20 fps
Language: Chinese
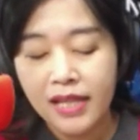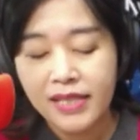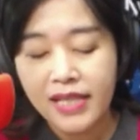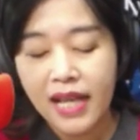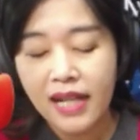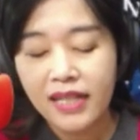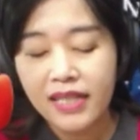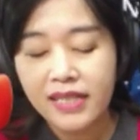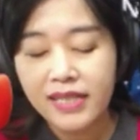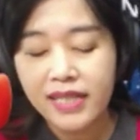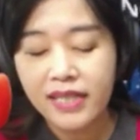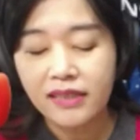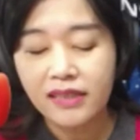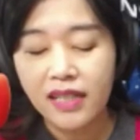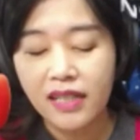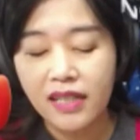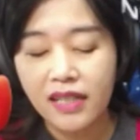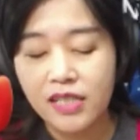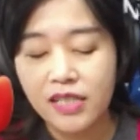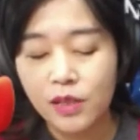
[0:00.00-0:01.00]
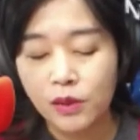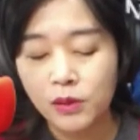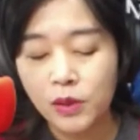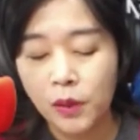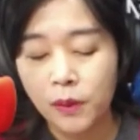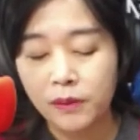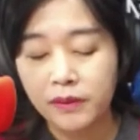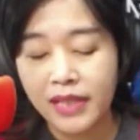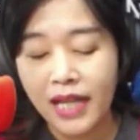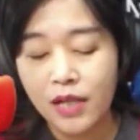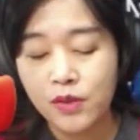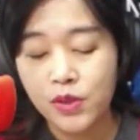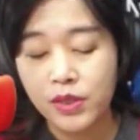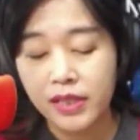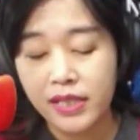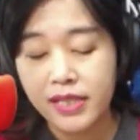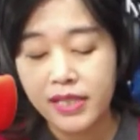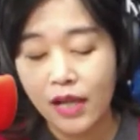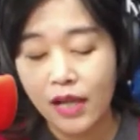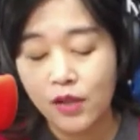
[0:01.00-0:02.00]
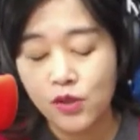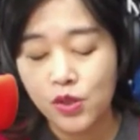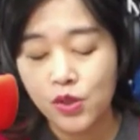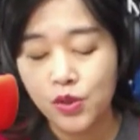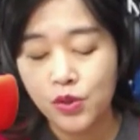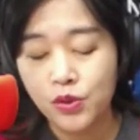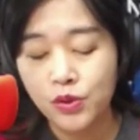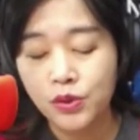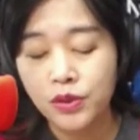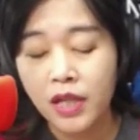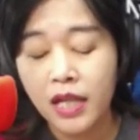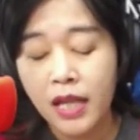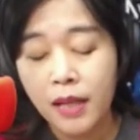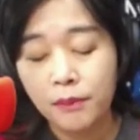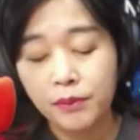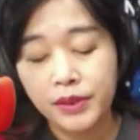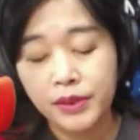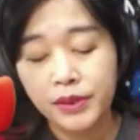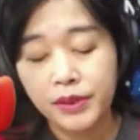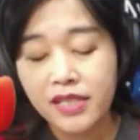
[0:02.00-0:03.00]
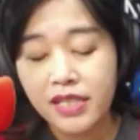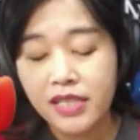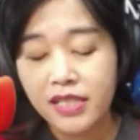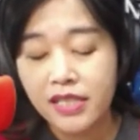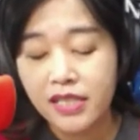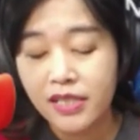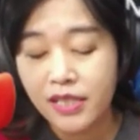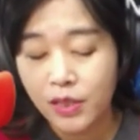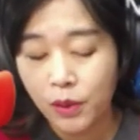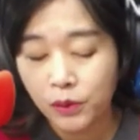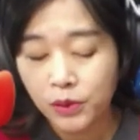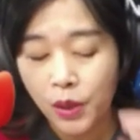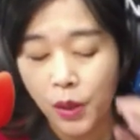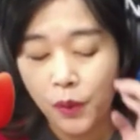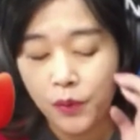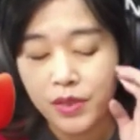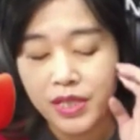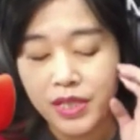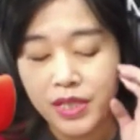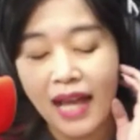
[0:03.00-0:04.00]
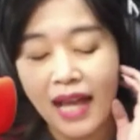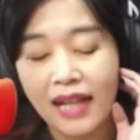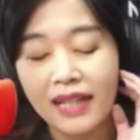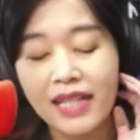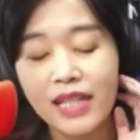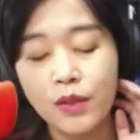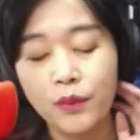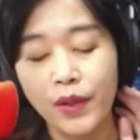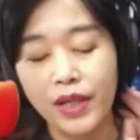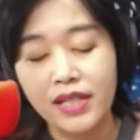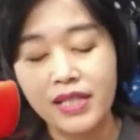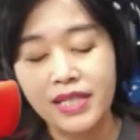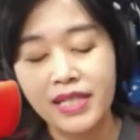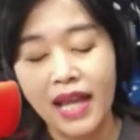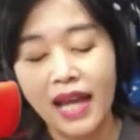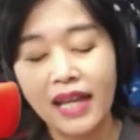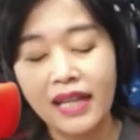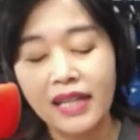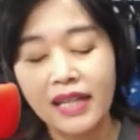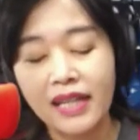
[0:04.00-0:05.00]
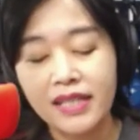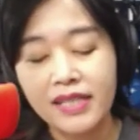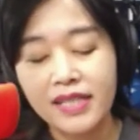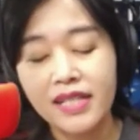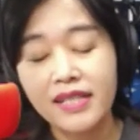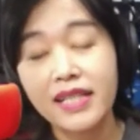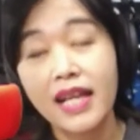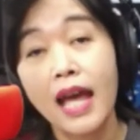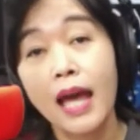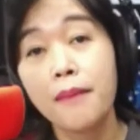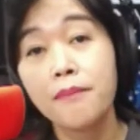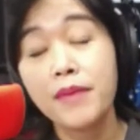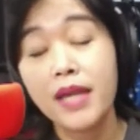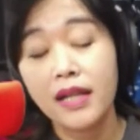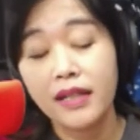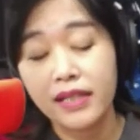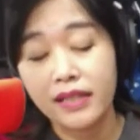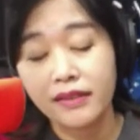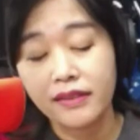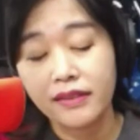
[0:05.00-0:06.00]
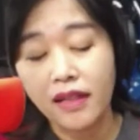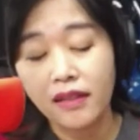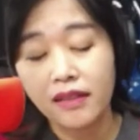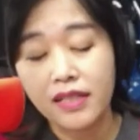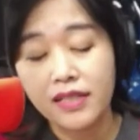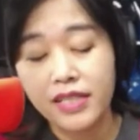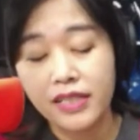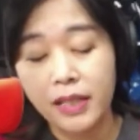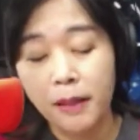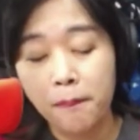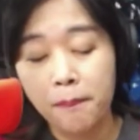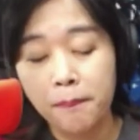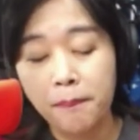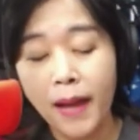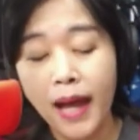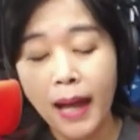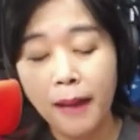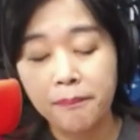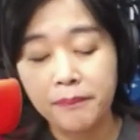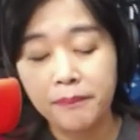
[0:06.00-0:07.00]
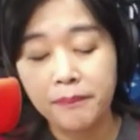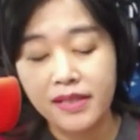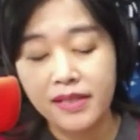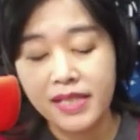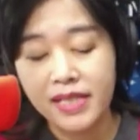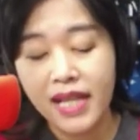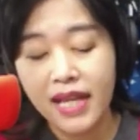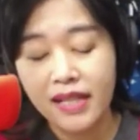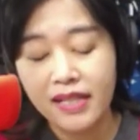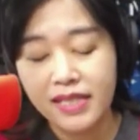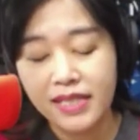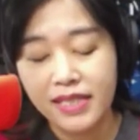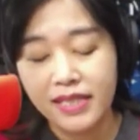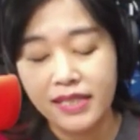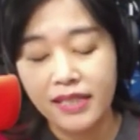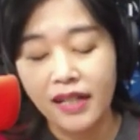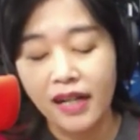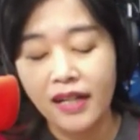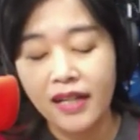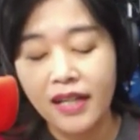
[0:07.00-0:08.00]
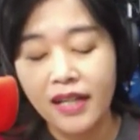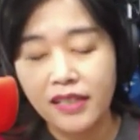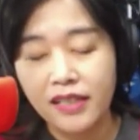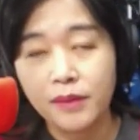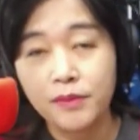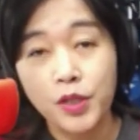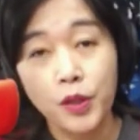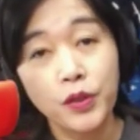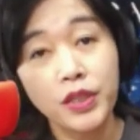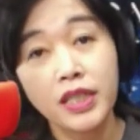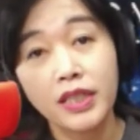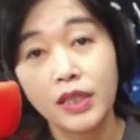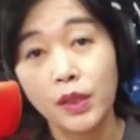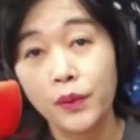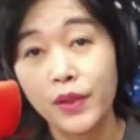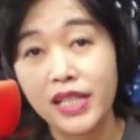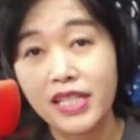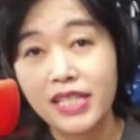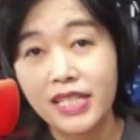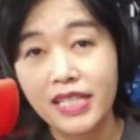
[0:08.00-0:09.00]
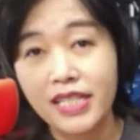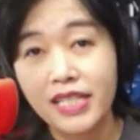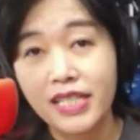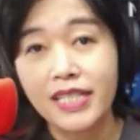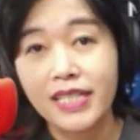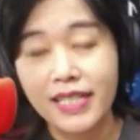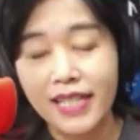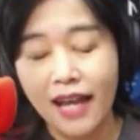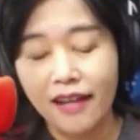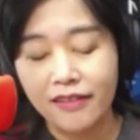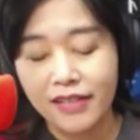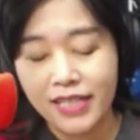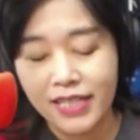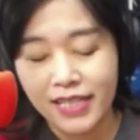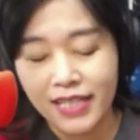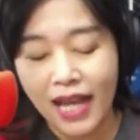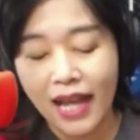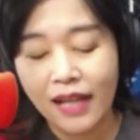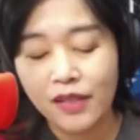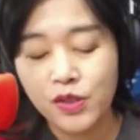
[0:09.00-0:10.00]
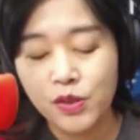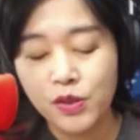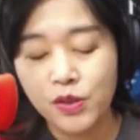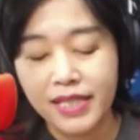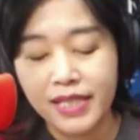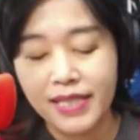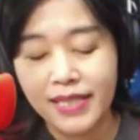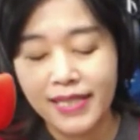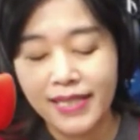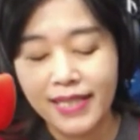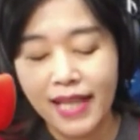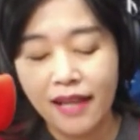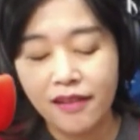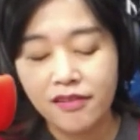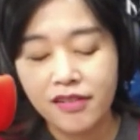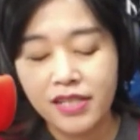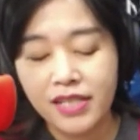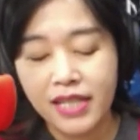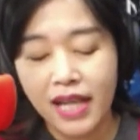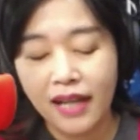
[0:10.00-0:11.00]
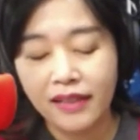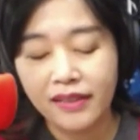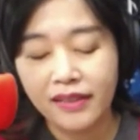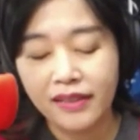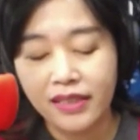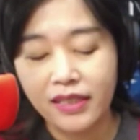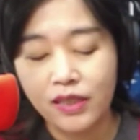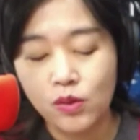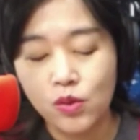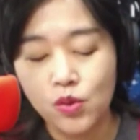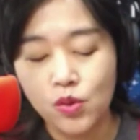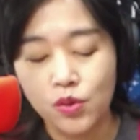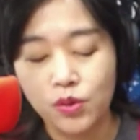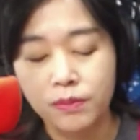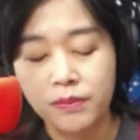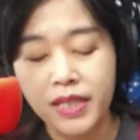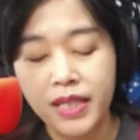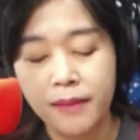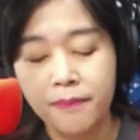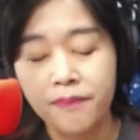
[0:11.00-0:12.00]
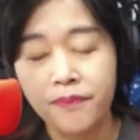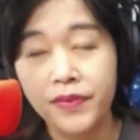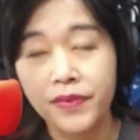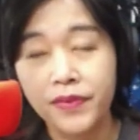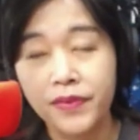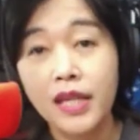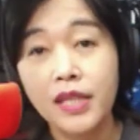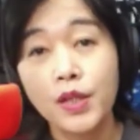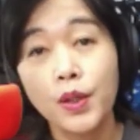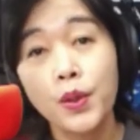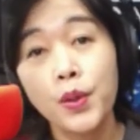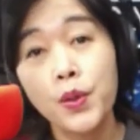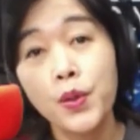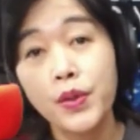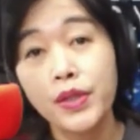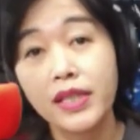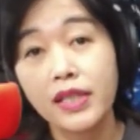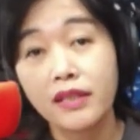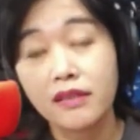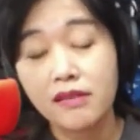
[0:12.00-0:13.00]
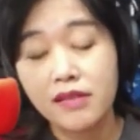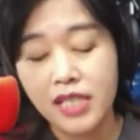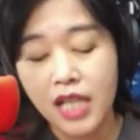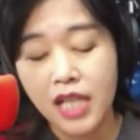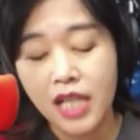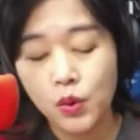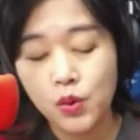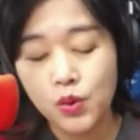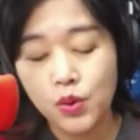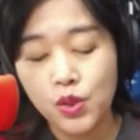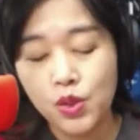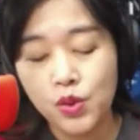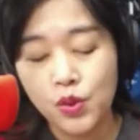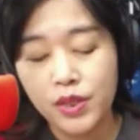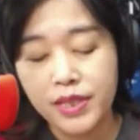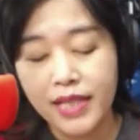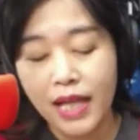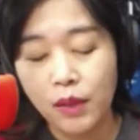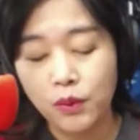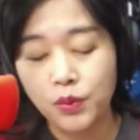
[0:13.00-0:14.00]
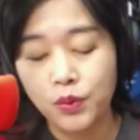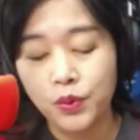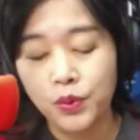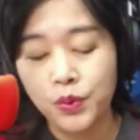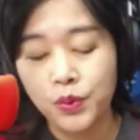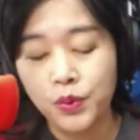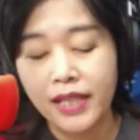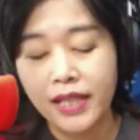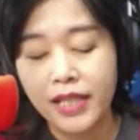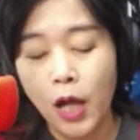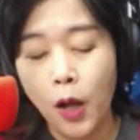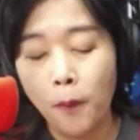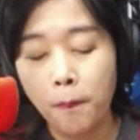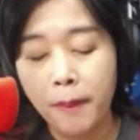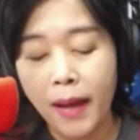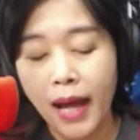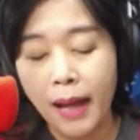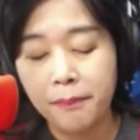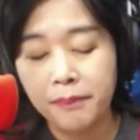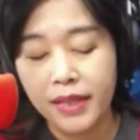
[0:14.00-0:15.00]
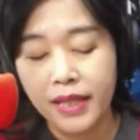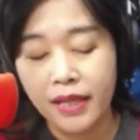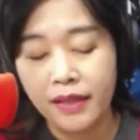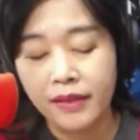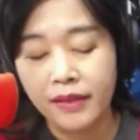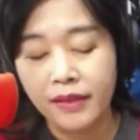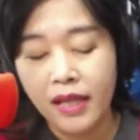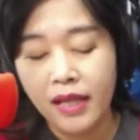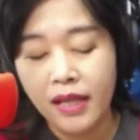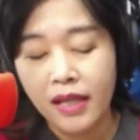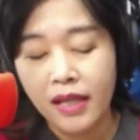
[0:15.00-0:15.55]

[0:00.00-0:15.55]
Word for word: 在历经了这总统大选的惨输，不但是总统杀、立委杀，现在还面临到了这个罢免在即哦。那么有可能会市长杀，就是三杀的一个局面。由于绿营操作说在五月要罢免，